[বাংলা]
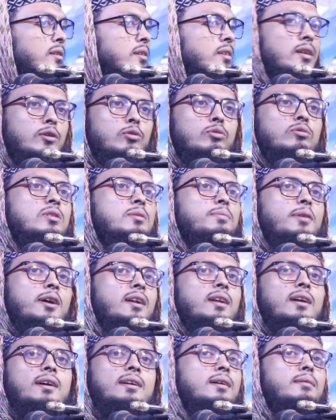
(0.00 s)
এটা হতে
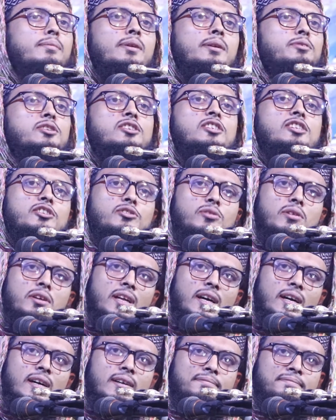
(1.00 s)
পারে না আমার বিশ্বাস
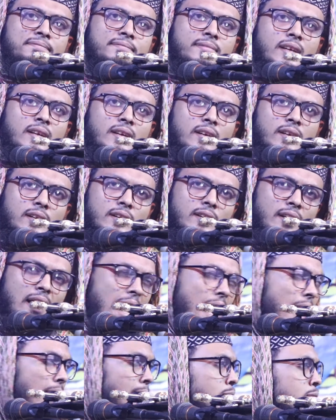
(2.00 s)
হয় না কারণ
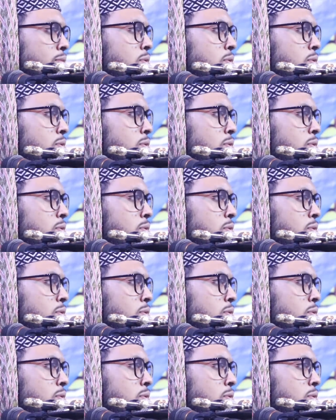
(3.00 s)
আবু